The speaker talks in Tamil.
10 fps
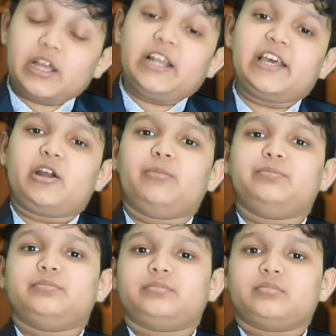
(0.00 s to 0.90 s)
புகழ்கிறோம்
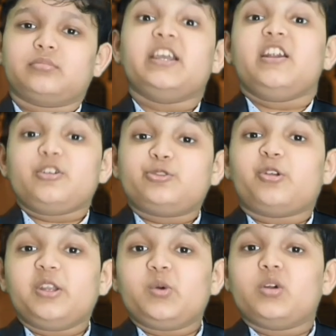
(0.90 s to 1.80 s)
என்று
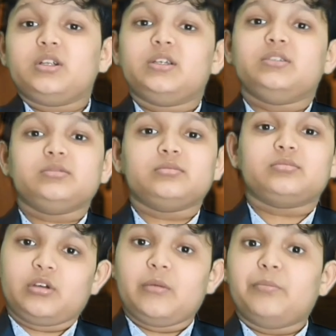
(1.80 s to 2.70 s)
சொல்லிக்கொண்டு
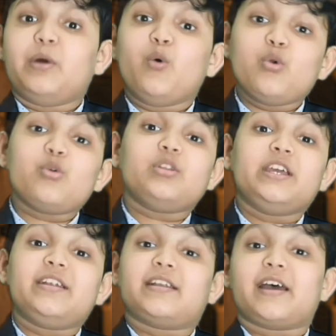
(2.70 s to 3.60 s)
மௌலூத்
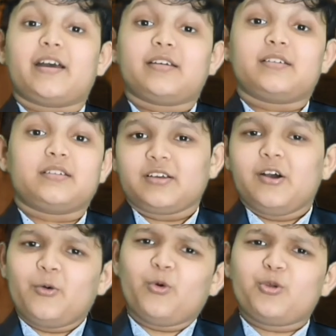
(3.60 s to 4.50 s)
என்ற
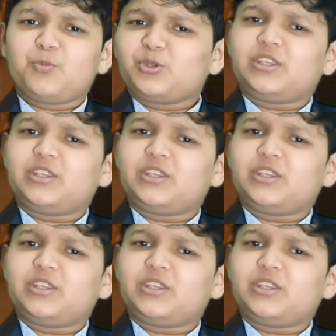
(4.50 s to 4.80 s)
ஒரு